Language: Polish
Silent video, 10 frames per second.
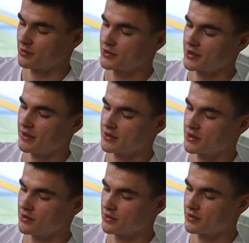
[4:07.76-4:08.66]
To może
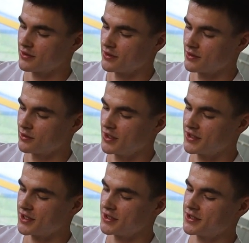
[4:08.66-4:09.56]
zacznę od y,
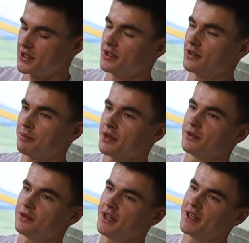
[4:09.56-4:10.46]
drugiej części. Na
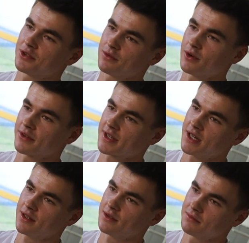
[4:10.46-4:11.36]
pewno liga to
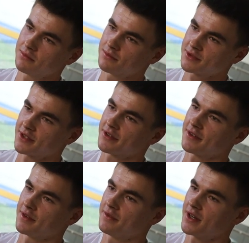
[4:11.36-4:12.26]
włoska,
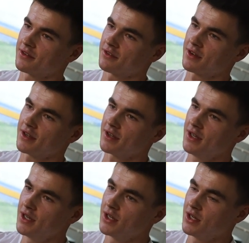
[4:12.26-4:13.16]
przez fakt, że
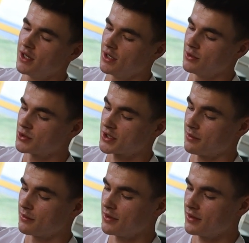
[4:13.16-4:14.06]
już
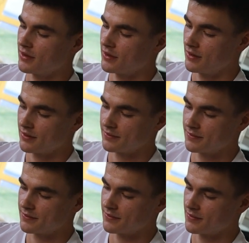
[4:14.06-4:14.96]
tam y,
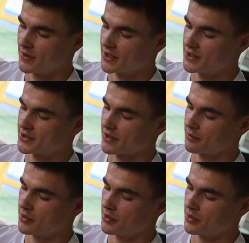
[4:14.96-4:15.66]
jakiś czas